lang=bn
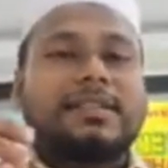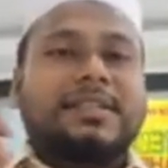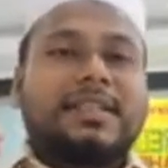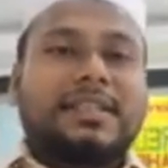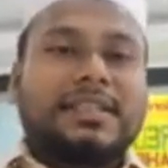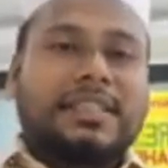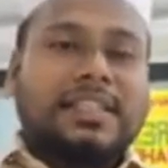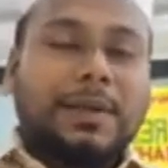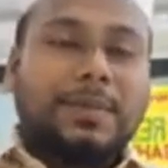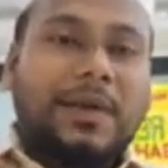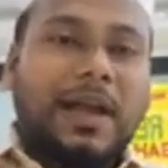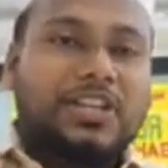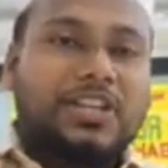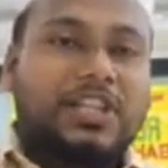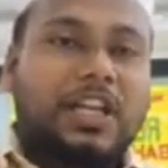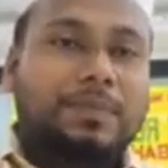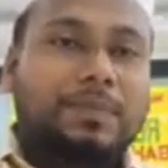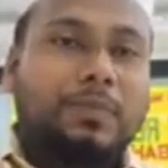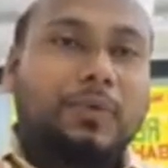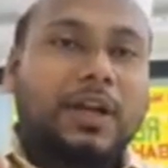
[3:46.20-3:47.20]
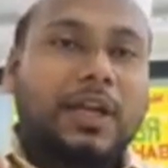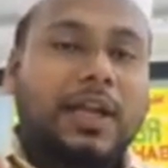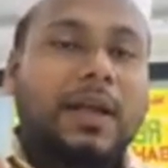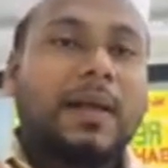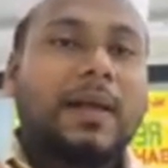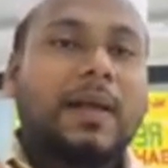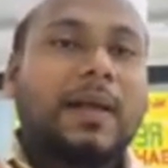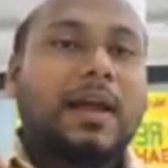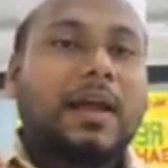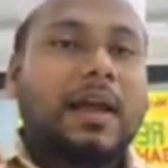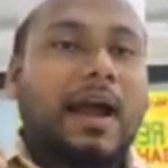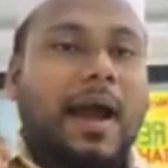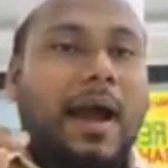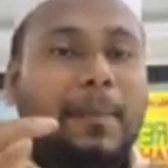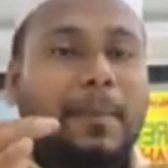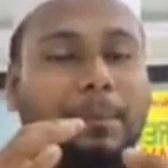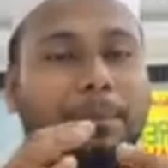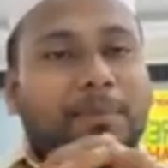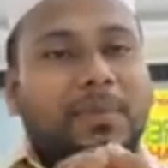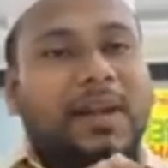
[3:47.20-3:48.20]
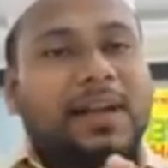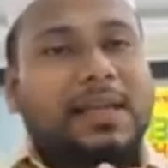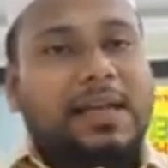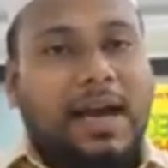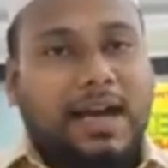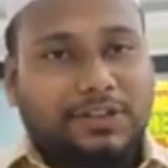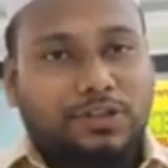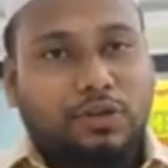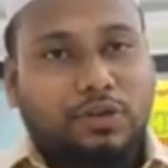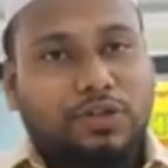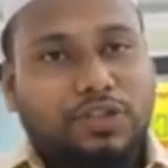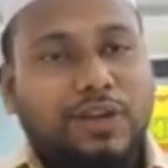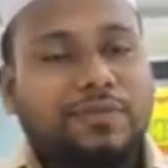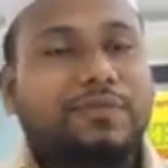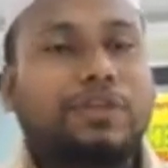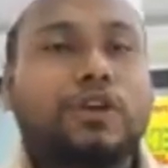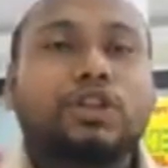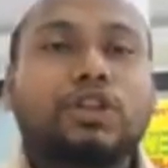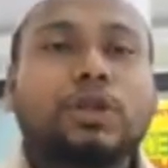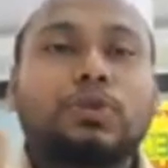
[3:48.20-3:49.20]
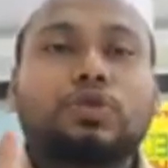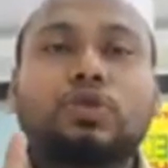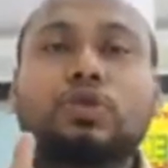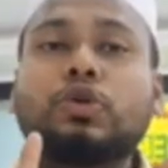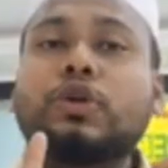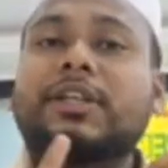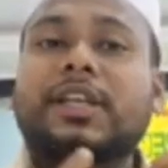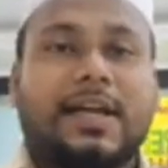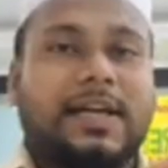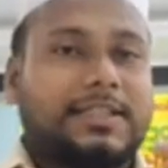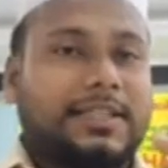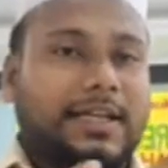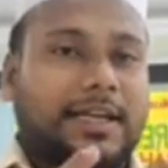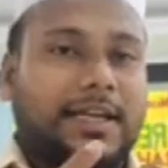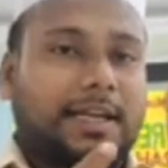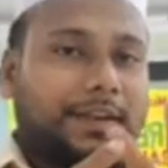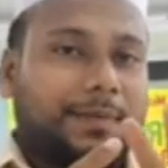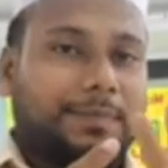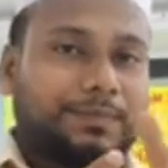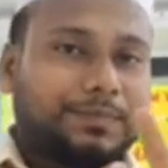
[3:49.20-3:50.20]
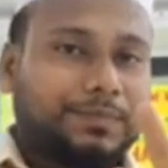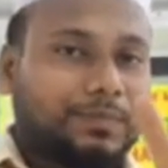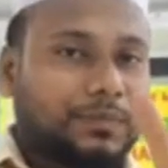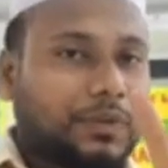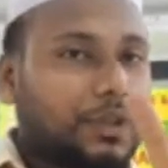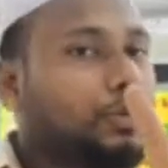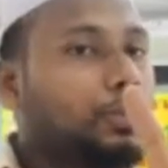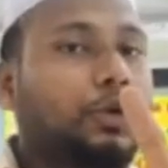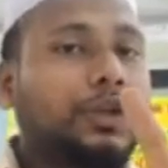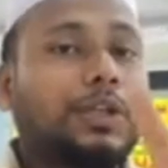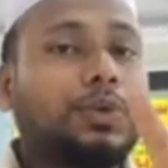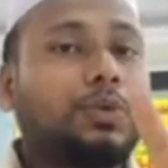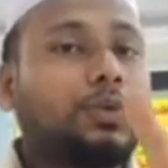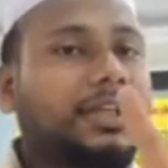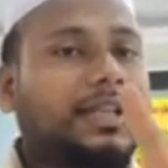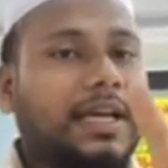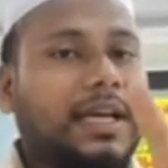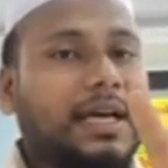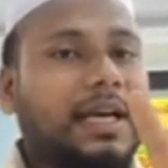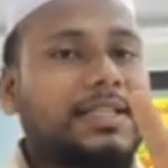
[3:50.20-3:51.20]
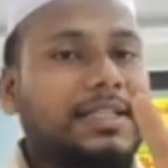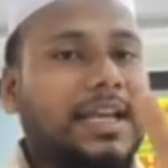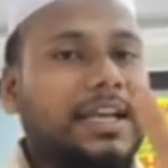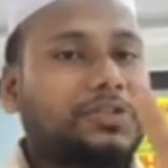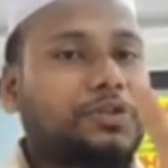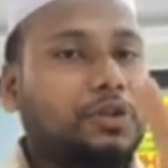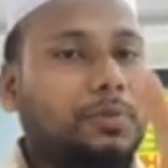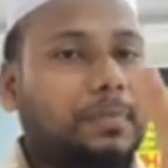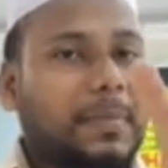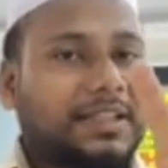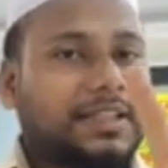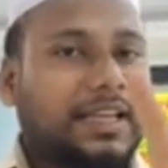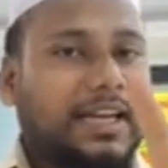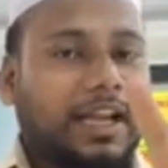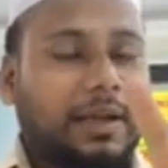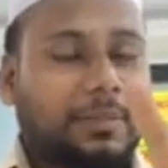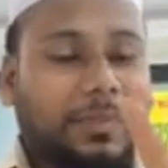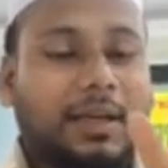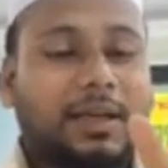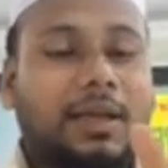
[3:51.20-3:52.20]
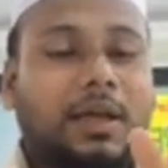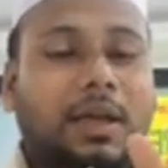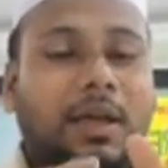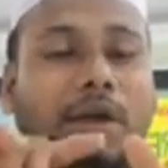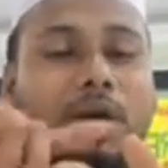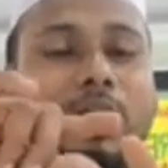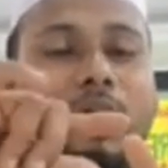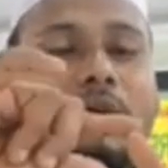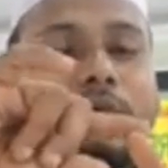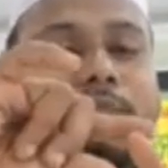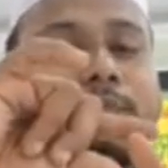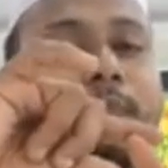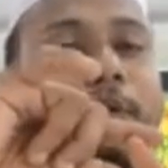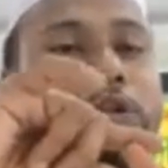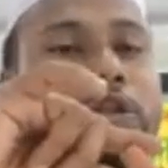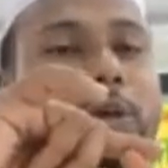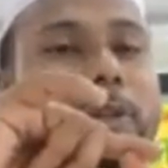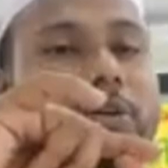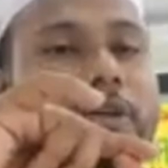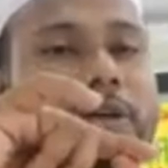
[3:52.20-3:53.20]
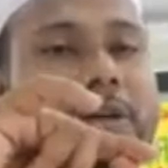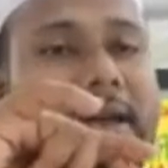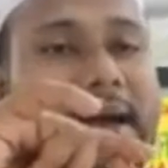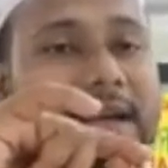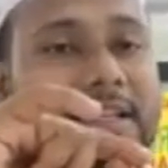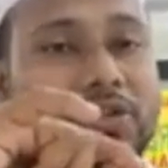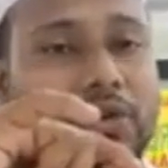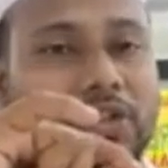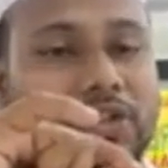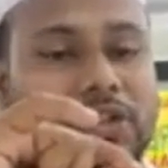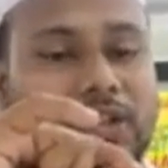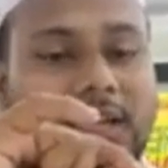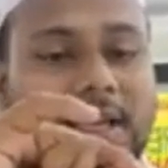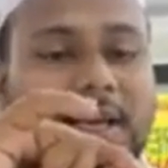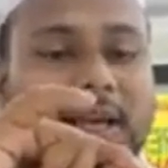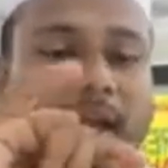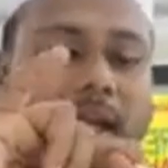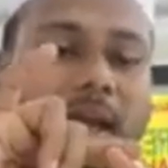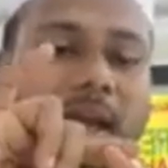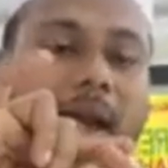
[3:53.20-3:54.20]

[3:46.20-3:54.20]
সিস্টেমে আসার পরে আপনার কাজ হচ্ছে প্রথমত দুইটা কাজ এখানে দুই দুইটা কাজ একটু মাথায় রাখবেন প্রথমত কাজ হচ্ছে